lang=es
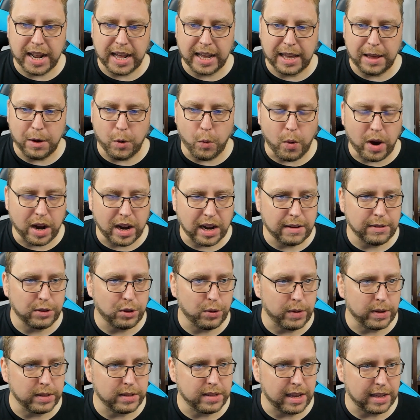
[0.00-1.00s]
que Warcraft
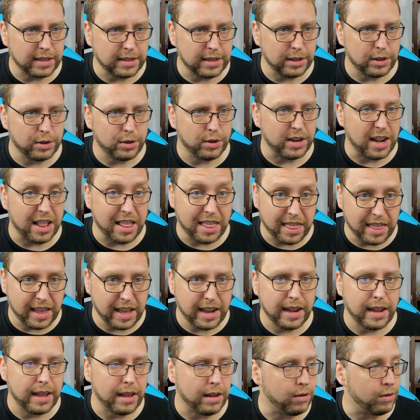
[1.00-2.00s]
tuviese éxito en el
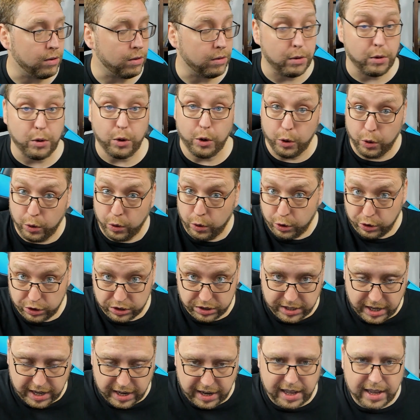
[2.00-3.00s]
cine o en
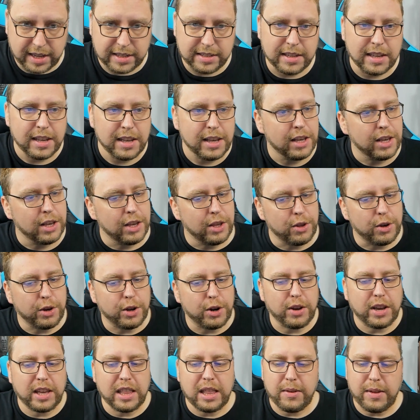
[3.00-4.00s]
series, yo
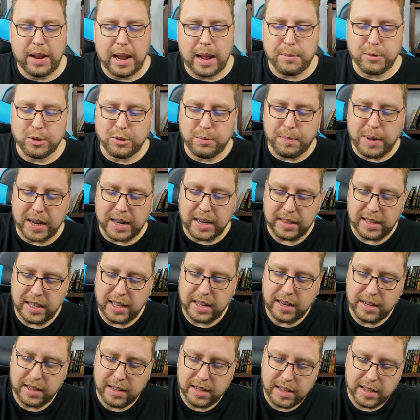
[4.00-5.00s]
creo que deberíamos
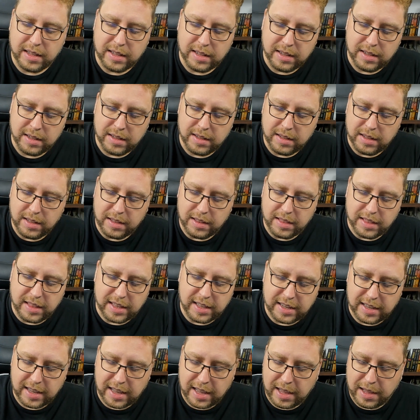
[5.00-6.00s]
partir
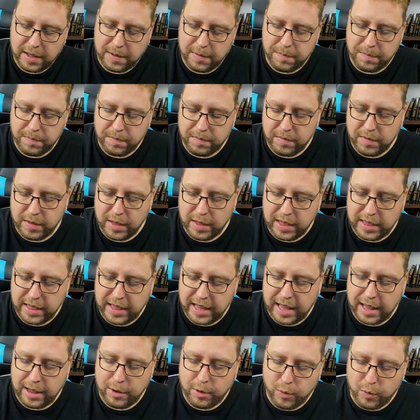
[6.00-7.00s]
de
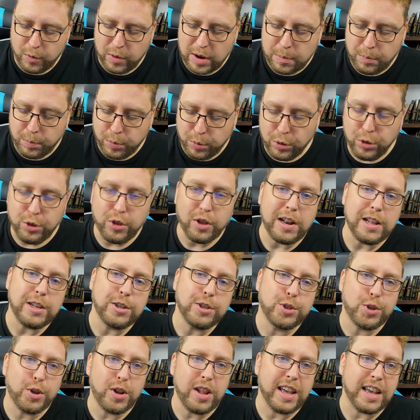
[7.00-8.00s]
de un punto de la
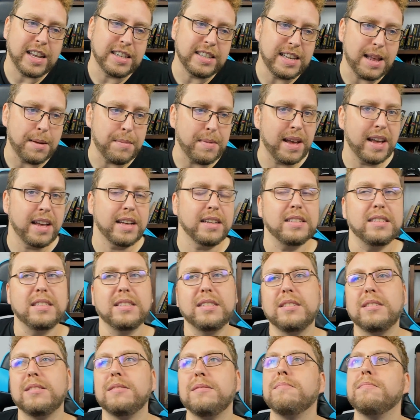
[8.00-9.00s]
historia que sea más